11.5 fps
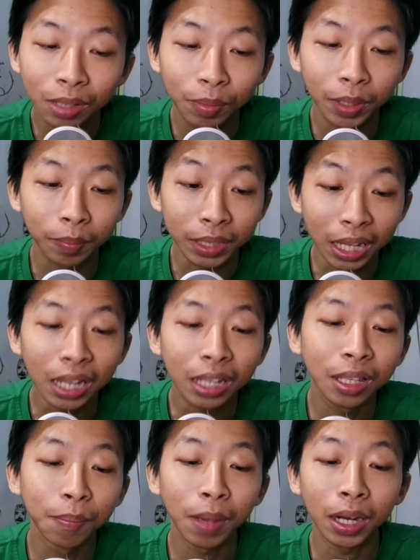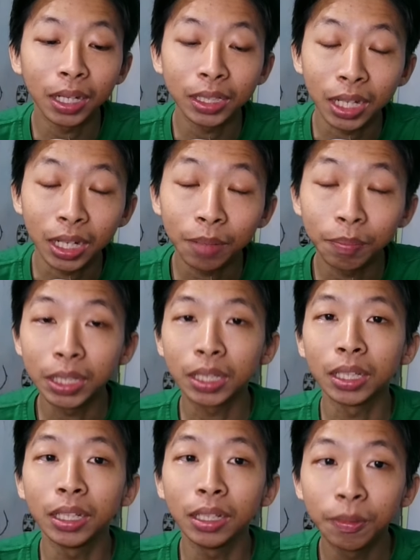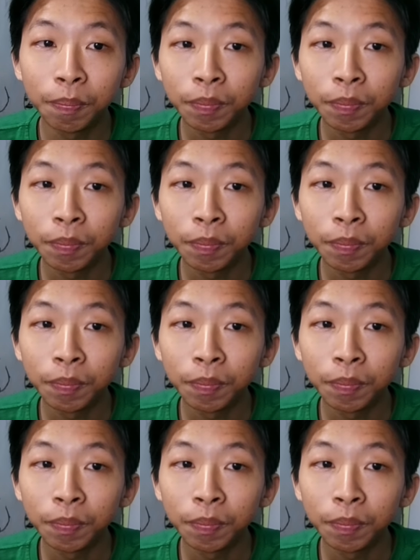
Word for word: teman-temannya gimana cara bikin